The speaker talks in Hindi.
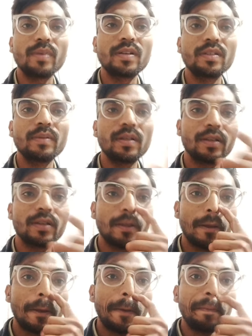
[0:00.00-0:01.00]
का
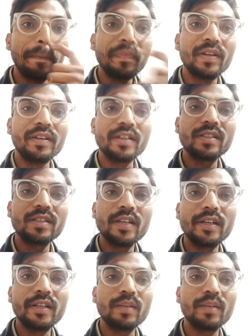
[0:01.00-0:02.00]
नेक्स्ट है
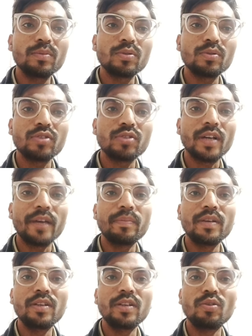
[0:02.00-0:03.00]
इंडन दो सौ छियानवे
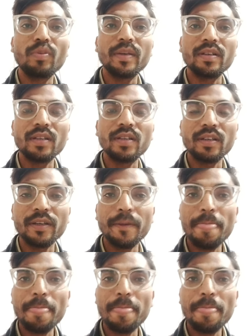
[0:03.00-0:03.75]
इंडो अमेरिकन की